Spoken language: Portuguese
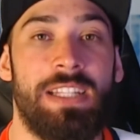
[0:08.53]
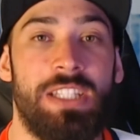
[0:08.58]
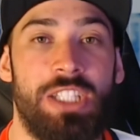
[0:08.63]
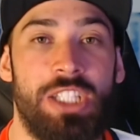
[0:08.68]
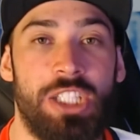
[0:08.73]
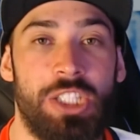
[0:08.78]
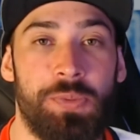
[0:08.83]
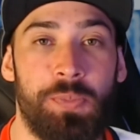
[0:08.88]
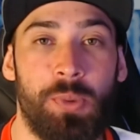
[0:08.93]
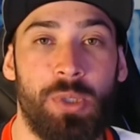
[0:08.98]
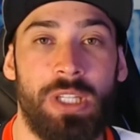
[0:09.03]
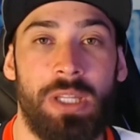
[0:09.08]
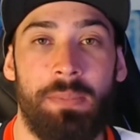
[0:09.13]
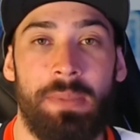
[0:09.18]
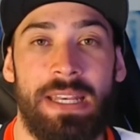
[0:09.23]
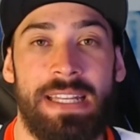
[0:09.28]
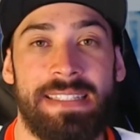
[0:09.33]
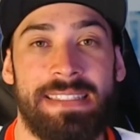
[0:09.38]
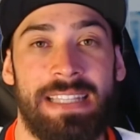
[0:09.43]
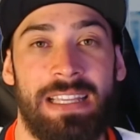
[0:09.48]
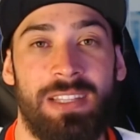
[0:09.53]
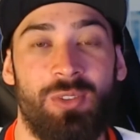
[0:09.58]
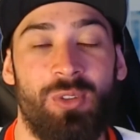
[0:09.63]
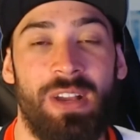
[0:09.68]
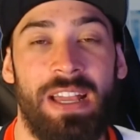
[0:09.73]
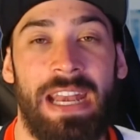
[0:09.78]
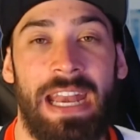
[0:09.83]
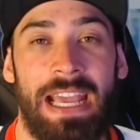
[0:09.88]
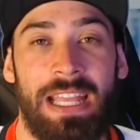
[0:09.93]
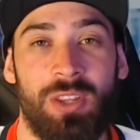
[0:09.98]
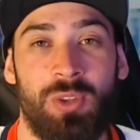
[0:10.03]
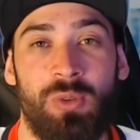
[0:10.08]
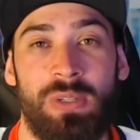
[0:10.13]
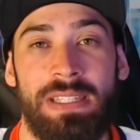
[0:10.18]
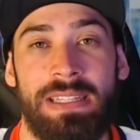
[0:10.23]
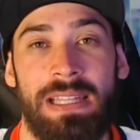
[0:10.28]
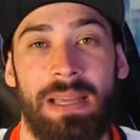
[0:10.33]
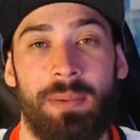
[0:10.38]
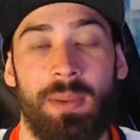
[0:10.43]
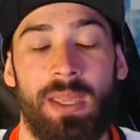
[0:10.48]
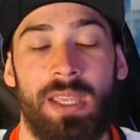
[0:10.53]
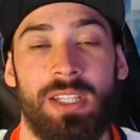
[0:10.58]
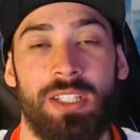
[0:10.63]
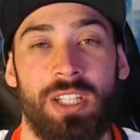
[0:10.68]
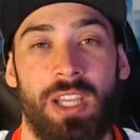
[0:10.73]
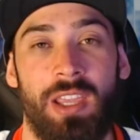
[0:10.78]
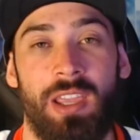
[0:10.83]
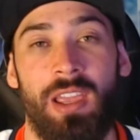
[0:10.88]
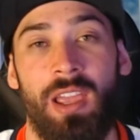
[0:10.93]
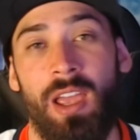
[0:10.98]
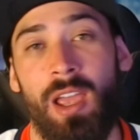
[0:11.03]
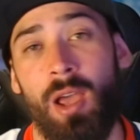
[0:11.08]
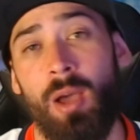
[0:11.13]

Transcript: disponibilizado gratuitamente aí